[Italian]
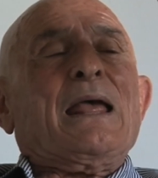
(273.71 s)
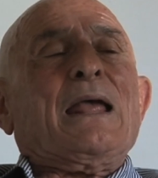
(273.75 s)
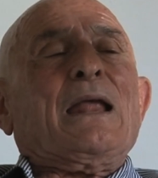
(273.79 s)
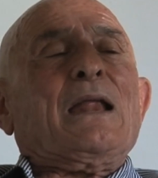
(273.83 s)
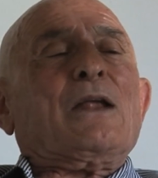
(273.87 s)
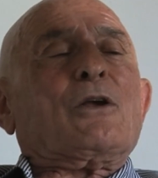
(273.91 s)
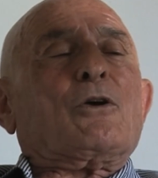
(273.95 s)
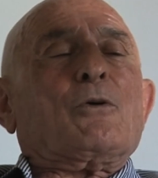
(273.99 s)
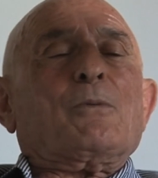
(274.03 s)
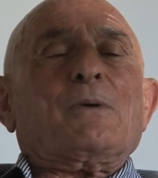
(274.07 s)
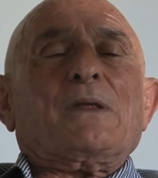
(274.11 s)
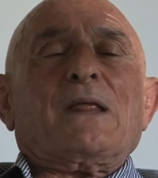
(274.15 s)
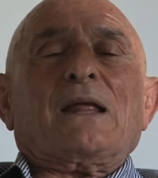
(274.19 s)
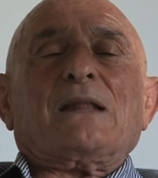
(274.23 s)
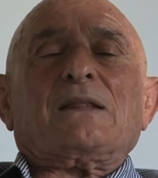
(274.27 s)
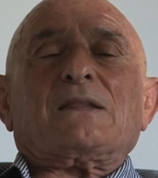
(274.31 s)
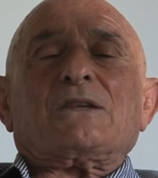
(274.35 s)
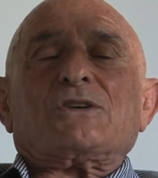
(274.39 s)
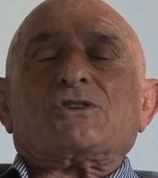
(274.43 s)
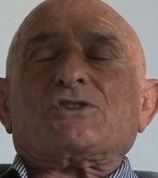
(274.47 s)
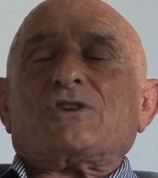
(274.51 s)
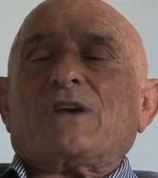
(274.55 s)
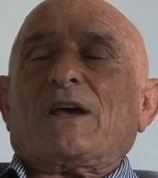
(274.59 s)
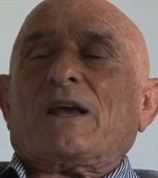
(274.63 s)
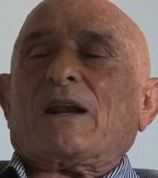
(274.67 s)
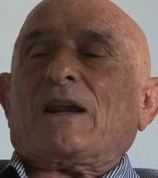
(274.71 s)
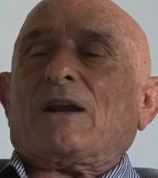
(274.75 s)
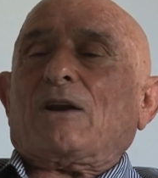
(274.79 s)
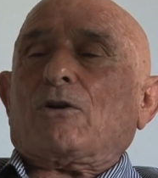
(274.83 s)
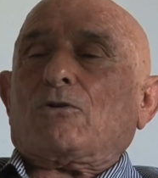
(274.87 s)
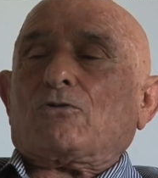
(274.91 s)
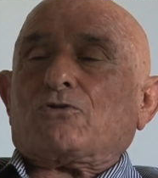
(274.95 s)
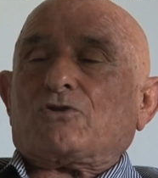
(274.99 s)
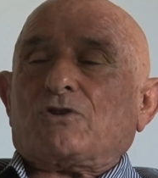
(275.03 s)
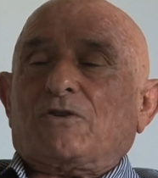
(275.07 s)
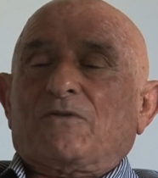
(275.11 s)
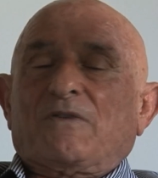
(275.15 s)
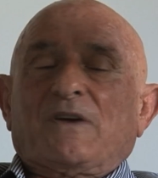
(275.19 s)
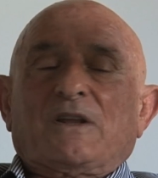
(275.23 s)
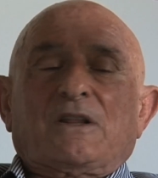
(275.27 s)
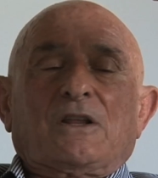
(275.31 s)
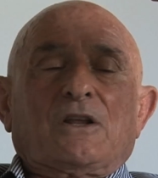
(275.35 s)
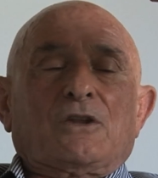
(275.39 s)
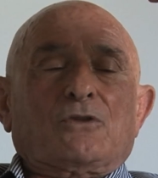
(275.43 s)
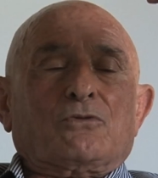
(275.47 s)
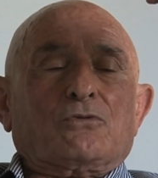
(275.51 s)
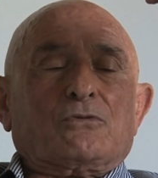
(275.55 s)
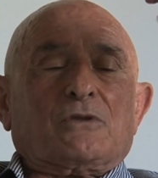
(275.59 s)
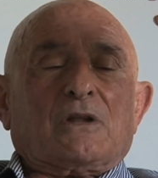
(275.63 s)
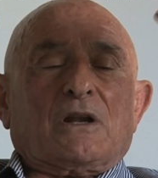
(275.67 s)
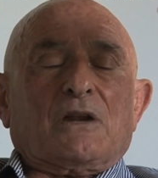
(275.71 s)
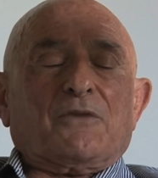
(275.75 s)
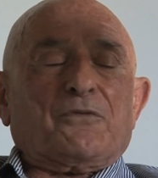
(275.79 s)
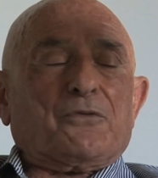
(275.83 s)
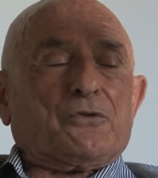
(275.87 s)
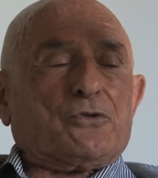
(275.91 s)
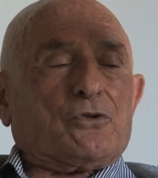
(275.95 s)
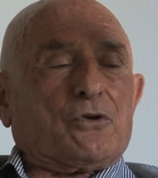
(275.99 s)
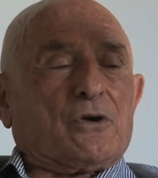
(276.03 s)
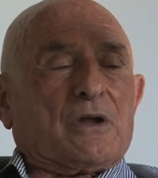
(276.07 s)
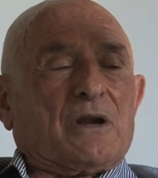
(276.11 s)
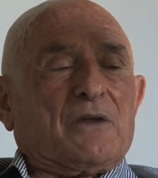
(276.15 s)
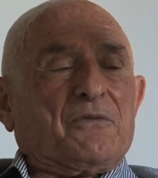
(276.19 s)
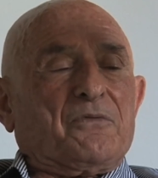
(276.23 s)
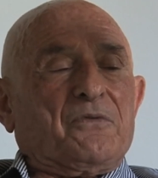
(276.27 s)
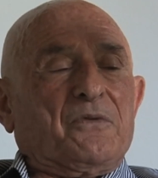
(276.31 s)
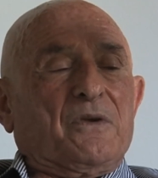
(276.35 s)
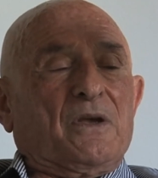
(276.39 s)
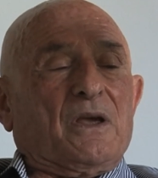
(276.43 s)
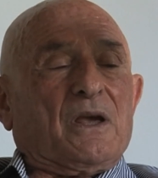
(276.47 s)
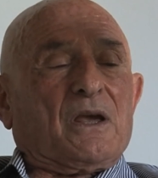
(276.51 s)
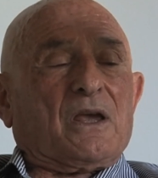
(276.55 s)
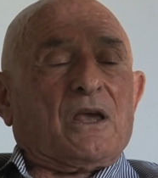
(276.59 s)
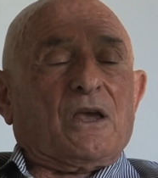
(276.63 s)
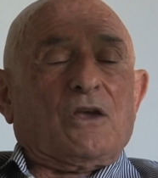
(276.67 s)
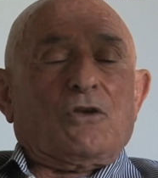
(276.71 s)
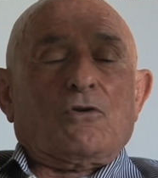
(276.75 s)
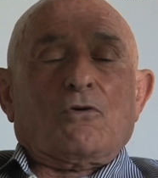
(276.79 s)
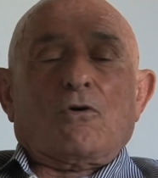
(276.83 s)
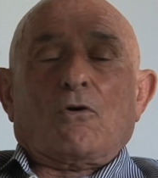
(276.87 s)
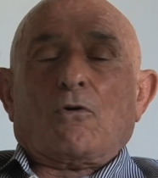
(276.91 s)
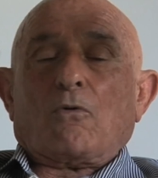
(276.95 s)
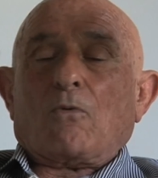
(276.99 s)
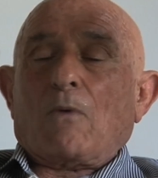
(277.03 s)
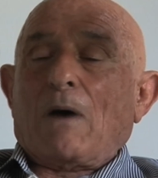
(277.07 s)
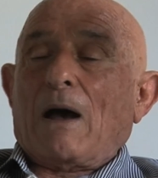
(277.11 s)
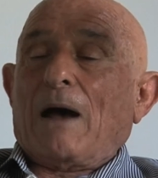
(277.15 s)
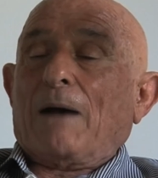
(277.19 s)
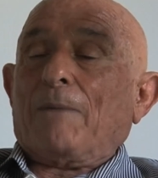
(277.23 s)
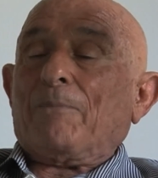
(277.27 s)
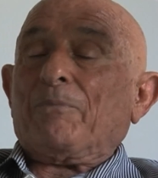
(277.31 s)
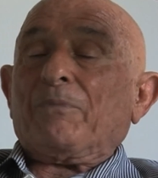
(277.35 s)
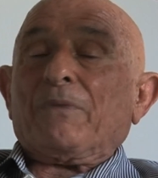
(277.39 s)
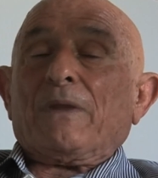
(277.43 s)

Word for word: Il comandante Scerna lo si vede in tutte le fotografie che io ho qua,